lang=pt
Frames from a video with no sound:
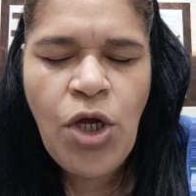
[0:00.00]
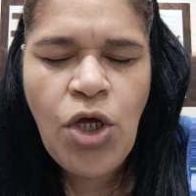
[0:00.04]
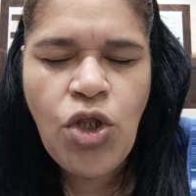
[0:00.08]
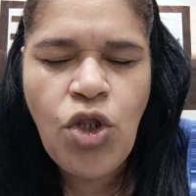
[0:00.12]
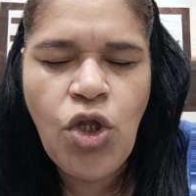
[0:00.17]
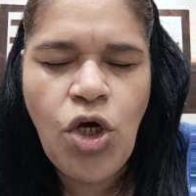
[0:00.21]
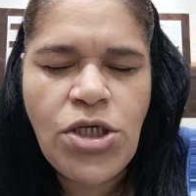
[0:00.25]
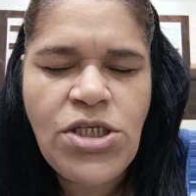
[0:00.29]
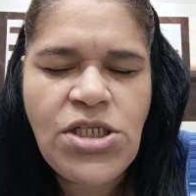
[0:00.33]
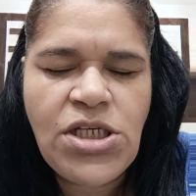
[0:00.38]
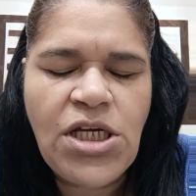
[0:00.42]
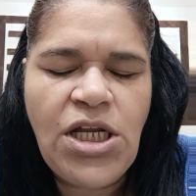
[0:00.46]

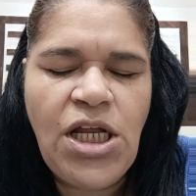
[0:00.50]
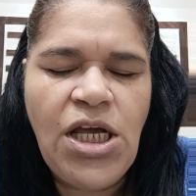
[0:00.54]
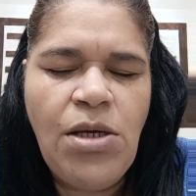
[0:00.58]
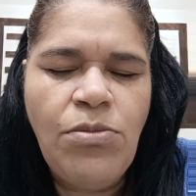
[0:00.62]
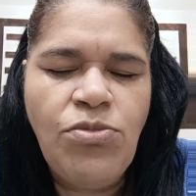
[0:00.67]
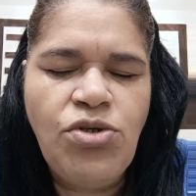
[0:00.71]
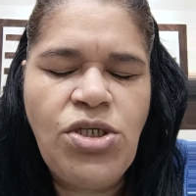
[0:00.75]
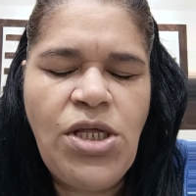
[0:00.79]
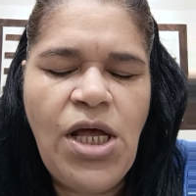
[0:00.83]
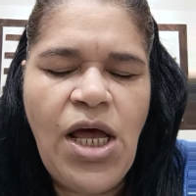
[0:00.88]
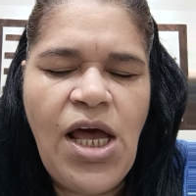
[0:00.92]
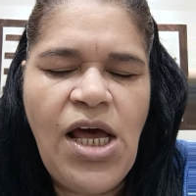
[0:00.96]
Nós
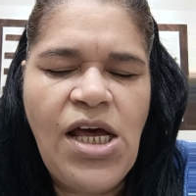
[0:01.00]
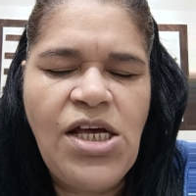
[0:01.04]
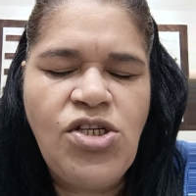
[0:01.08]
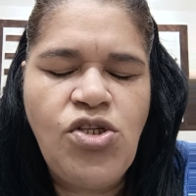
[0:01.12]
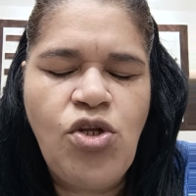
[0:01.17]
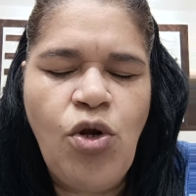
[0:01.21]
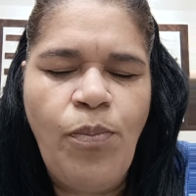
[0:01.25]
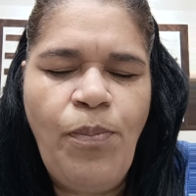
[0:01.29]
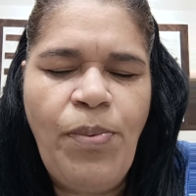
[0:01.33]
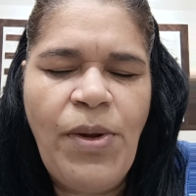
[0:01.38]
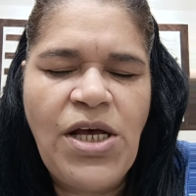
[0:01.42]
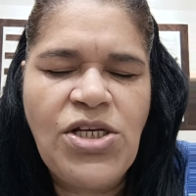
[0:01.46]
cremos, de
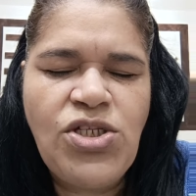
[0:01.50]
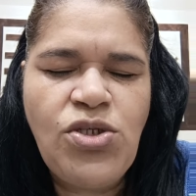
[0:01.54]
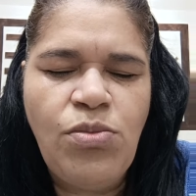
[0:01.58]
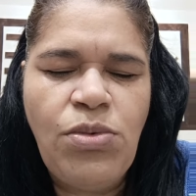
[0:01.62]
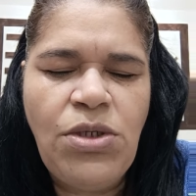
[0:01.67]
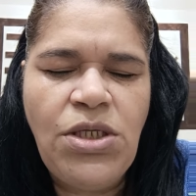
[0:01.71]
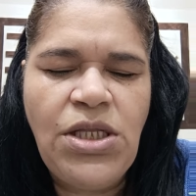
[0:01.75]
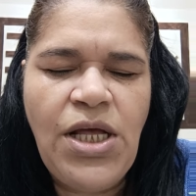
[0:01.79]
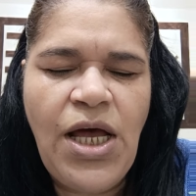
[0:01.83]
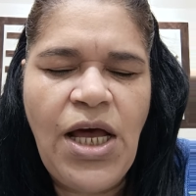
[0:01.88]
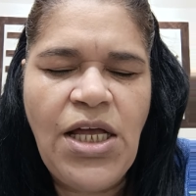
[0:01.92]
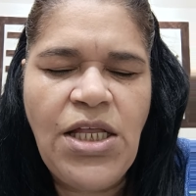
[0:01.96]
resto, plaço
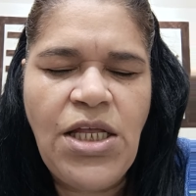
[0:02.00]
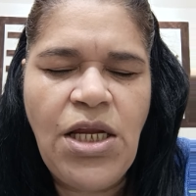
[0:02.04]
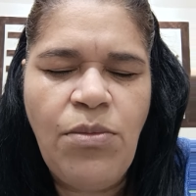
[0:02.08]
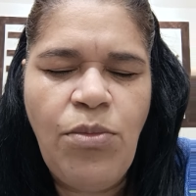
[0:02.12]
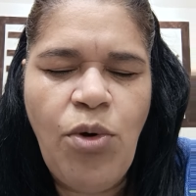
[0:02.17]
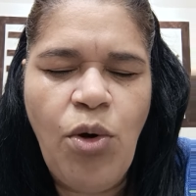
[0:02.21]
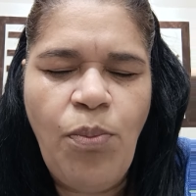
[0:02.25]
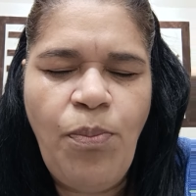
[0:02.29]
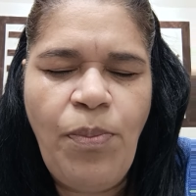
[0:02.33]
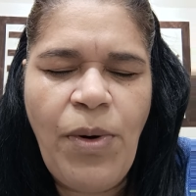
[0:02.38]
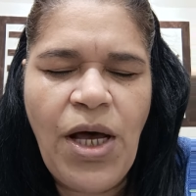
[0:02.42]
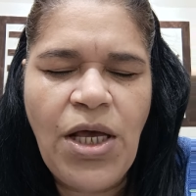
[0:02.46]
minédria,
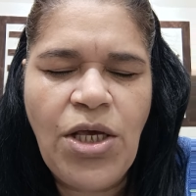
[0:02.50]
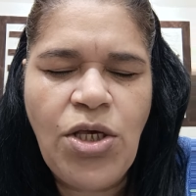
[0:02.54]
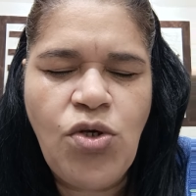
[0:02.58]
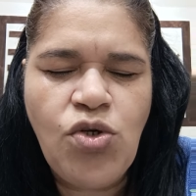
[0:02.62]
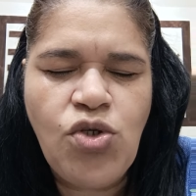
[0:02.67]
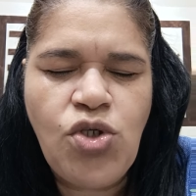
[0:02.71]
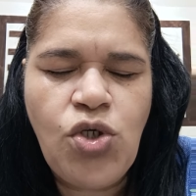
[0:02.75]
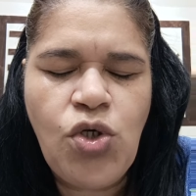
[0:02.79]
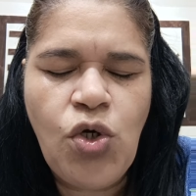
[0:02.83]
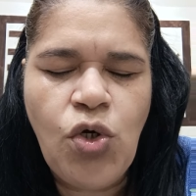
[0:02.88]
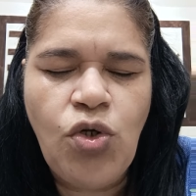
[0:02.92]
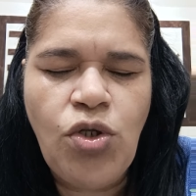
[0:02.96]
meu Pai, que o
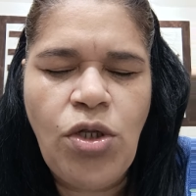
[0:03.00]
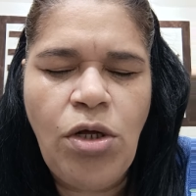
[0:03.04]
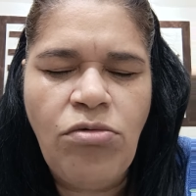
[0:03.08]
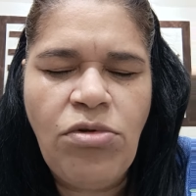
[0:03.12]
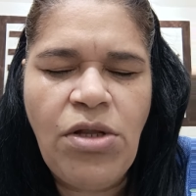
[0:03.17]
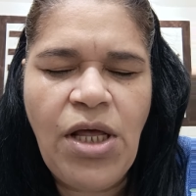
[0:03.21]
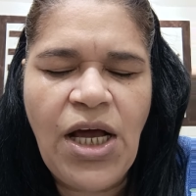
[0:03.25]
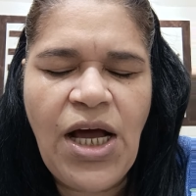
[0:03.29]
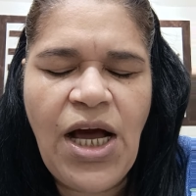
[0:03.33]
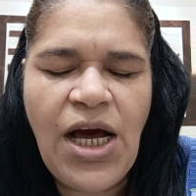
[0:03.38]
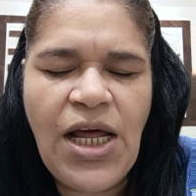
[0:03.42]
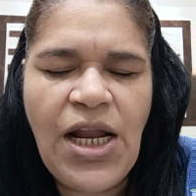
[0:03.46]
Senhor não
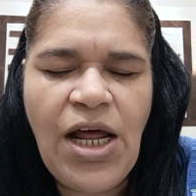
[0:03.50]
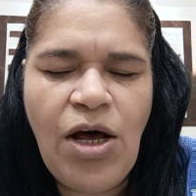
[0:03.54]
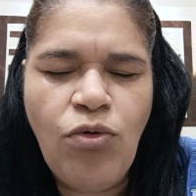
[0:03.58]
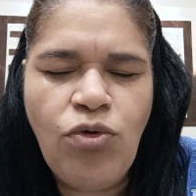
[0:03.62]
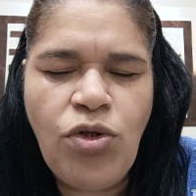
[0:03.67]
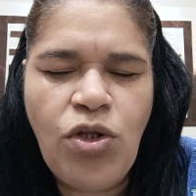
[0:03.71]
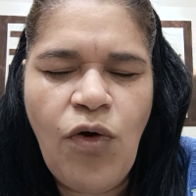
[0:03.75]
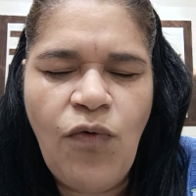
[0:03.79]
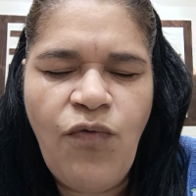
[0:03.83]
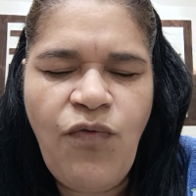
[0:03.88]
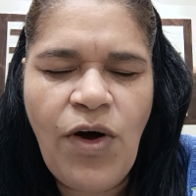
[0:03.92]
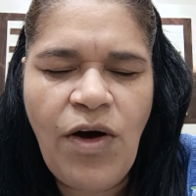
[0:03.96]
negará o
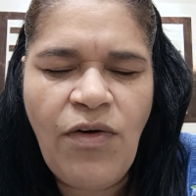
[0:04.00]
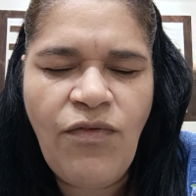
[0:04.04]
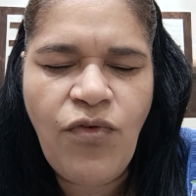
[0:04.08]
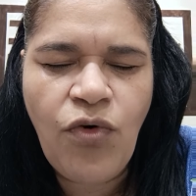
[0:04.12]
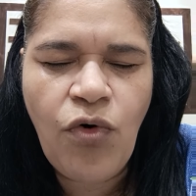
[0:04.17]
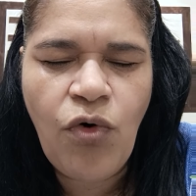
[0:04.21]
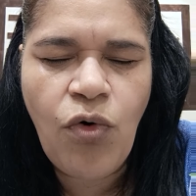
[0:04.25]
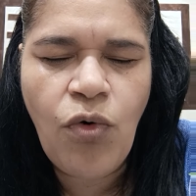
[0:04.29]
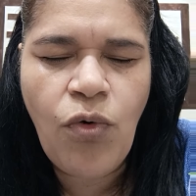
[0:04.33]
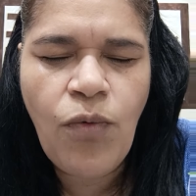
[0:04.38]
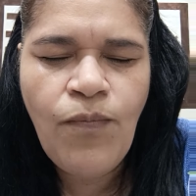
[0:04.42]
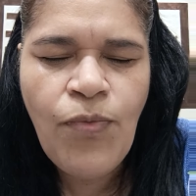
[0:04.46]
teu
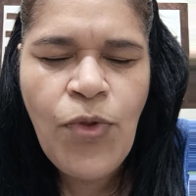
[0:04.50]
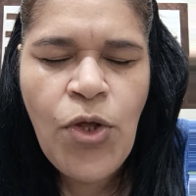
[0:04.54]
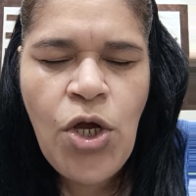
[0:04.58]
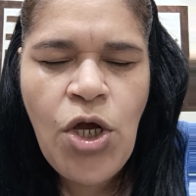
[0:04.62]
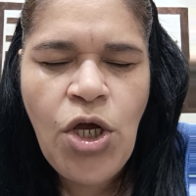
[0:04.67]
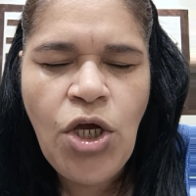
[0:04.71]
favor,